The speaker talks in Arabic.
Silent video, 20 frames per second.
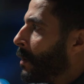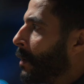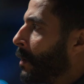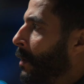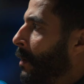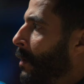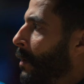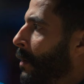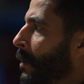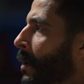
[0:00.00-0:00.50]

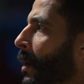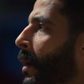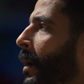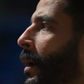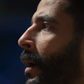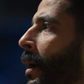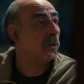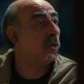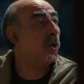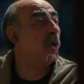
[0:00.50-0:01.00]
بعض
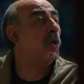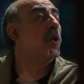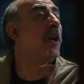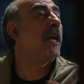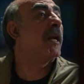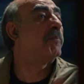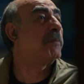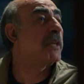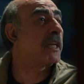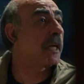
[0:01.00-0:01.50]
يقول له
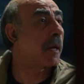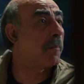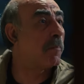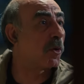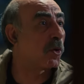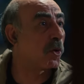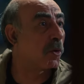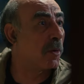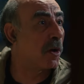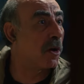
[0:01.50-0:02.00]
اللي بتركب
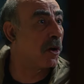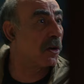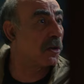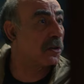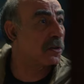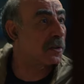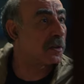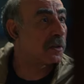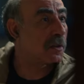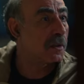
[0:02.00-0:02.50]

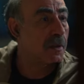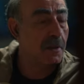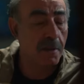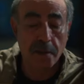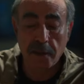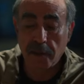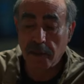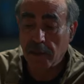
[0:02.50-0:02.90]
ميكروباص السلام